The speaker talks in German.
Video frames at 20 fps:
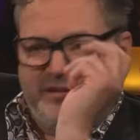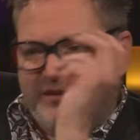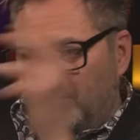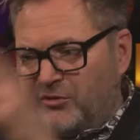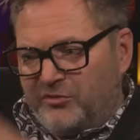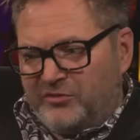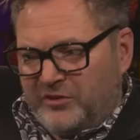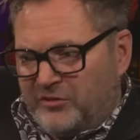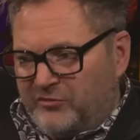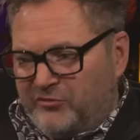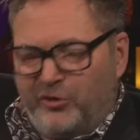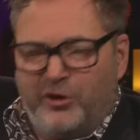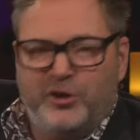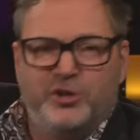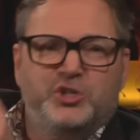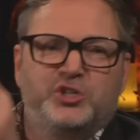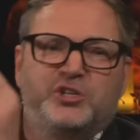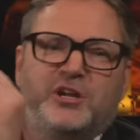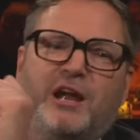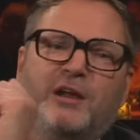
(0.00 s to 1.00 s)
Kaufst du einen
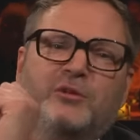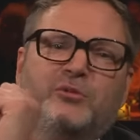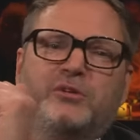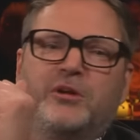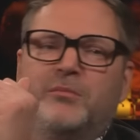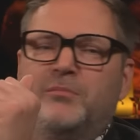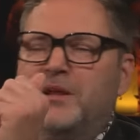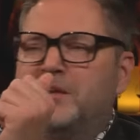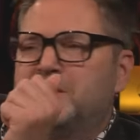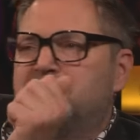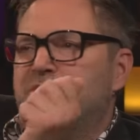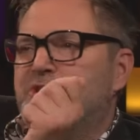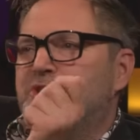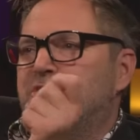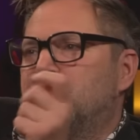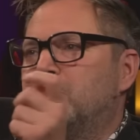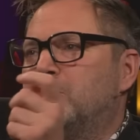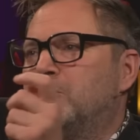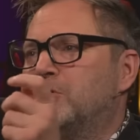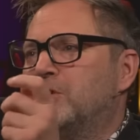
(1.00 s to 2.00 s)
Feuerstein oder ein
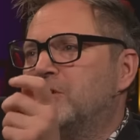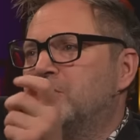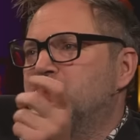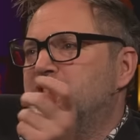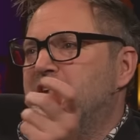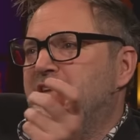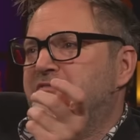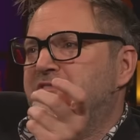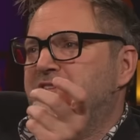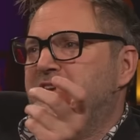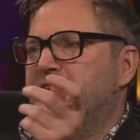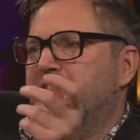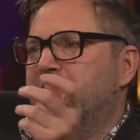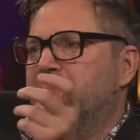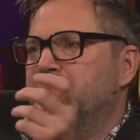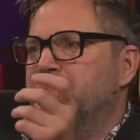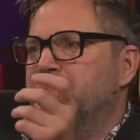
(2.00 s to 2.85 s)
Blechgeschirr oder einen Schlafsack.